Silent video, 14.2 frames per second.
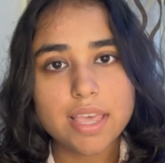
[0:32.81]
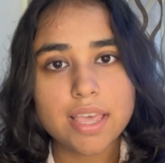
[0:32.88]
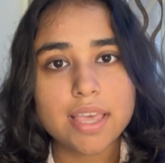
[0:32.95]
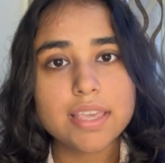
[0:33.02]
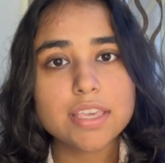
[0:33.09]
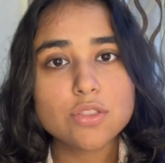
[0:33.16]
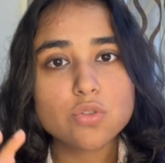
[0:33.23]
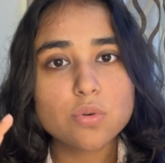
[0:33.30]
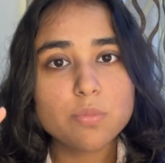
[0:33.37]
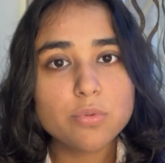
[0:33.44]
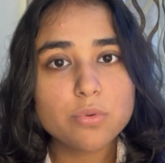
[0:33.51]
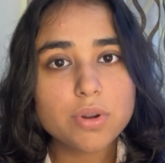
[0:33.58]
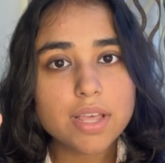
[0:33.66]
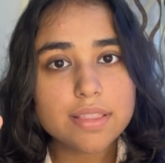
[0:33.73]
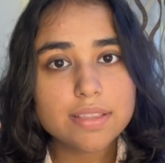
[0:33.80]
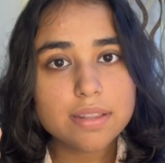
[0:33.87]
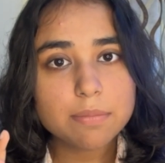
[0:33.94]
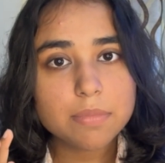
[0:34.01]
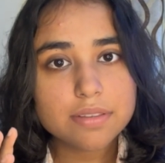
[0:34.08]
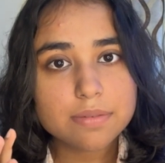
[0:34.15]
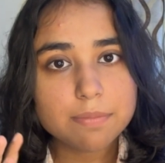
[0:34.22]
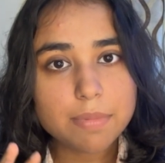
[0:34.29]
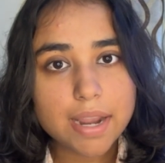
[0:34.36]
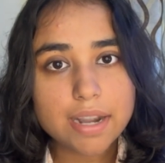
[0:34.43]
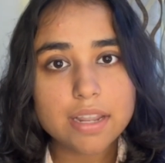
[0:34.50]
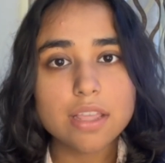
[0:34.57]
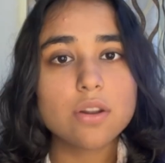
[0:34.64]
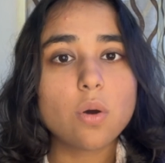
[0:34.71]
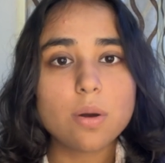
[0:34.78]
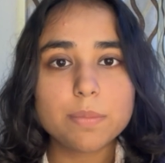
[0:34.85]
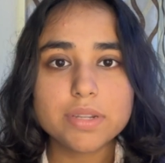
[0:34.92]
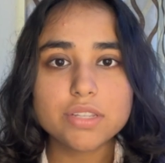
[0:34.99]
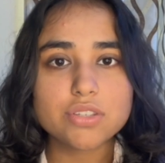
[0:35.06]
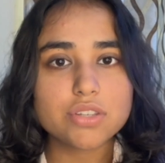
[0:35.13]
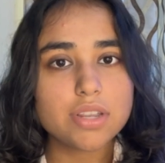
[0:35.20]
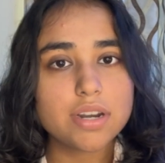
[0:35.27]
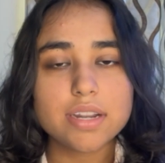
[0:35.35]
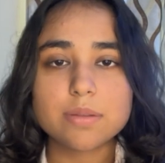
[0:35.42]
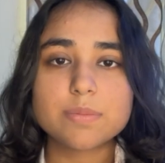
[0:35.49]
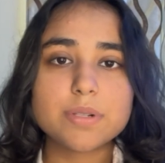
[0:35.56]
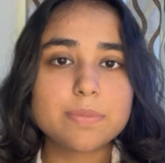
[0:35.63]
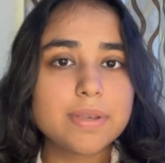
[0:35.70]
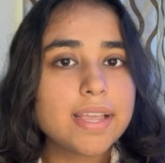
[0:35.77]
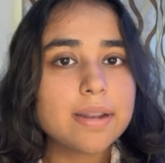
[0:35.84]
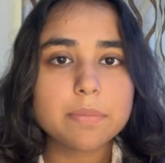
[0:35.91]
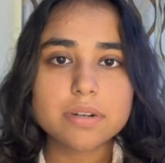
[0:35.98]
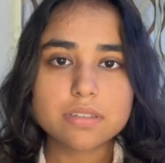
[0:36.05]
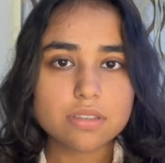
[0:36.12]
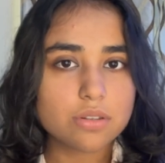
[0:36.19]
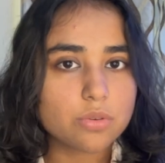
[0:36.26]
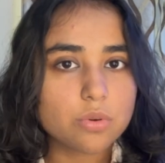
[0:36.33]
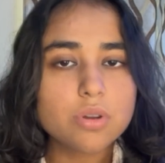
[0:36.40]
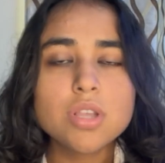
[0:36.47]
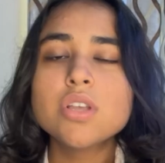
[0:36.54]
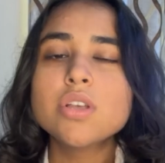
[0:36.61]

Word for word: है कि तुम पूरा दिन बस बैठे रहो अपनी चेयर टेबल पे एंड पढ़ते रहो